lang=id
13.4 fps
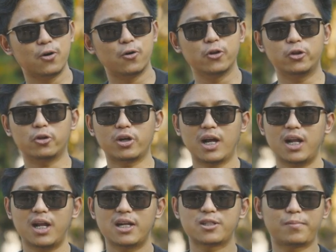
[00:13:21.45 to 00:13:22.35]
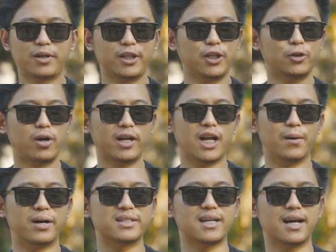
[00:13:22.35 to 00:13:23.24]
untuk hal-hal seperti itu ada
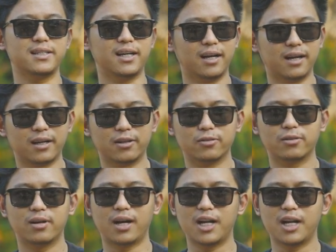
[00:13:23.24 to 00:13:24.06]
masanya gitu